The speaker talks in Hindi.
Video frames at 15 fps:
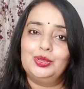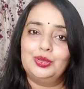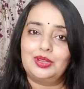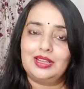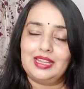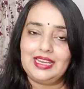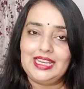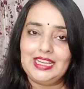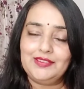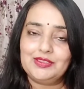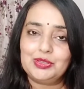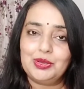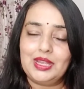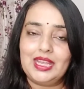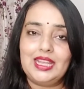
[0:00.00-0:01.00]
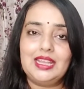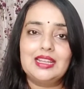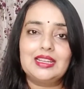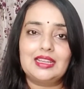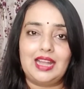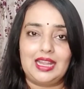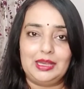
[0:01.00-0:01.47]
तो करी लीव जो हैं
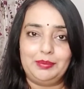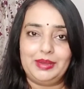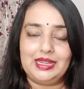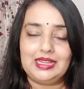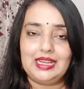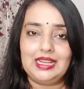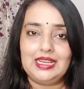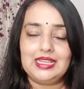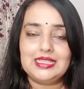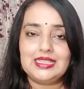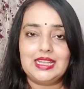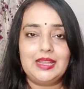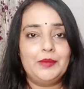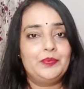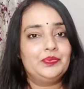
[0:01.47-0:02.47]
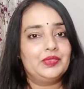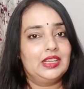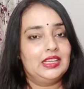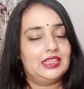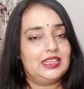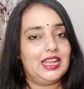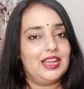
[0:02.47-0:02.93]
खाली पेट ले लीजिए
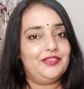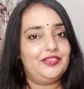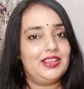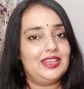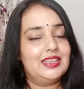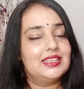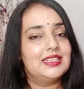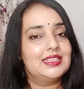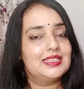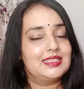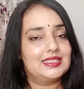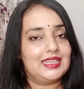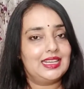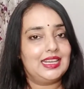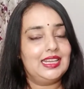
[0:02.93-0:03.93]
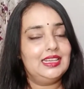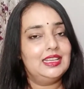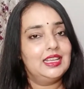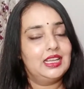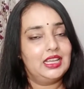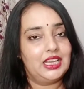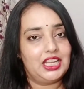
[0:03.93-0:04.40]
या फिर
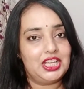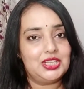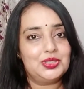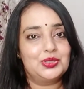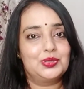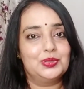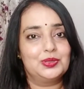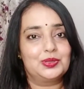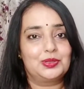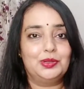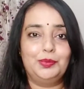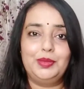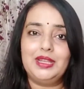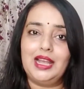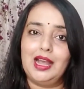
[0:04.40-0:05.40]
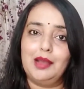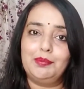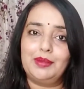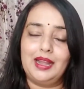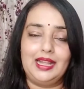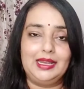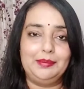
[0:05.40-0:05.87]
सेकेंड इस जूस को भी
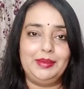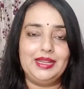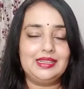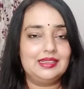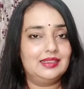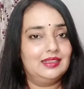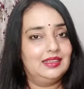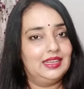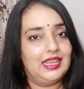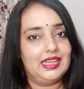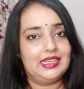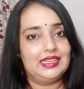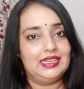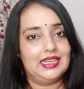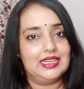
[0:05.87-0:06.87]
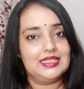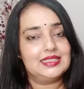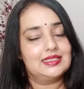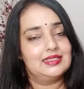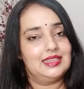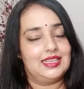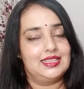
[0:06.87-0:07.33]
आप खाली पेट एक
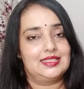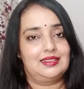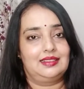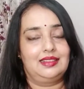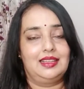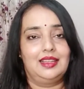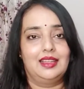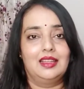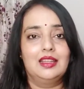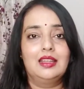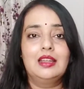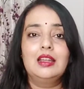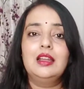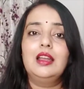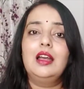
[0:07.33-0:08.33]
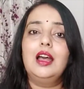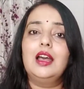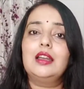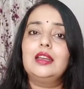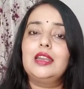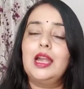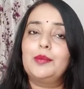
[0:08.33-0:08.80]
गिलास ले सकते हैं
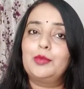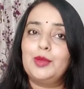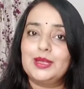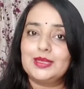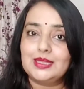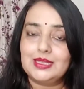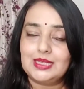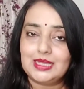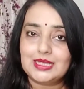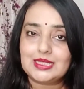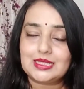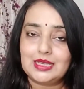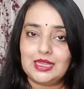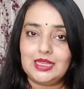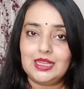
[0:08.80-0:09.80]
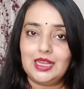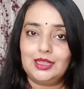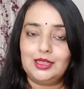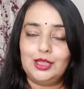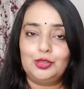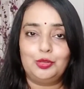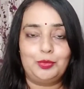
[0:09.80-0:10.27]
अगर आपको ऐसे टेस्ट नहीं
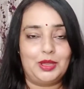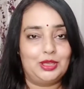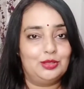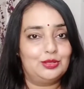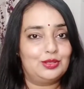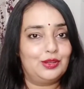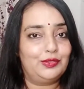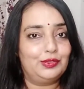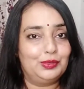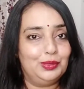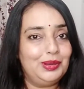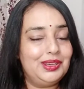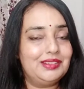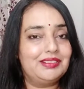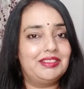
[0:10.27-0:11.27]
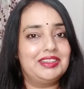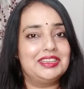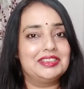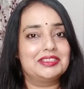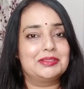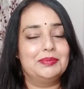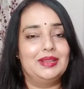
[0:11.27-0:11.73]
आता तो मैंने तो सिर्फ दो
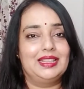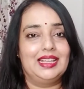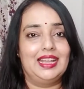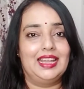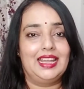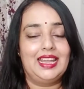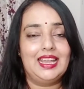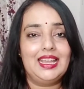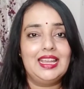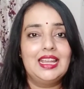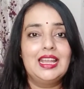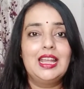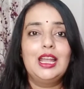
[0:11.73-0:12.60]
इंग्रेडिएंट बताए हैं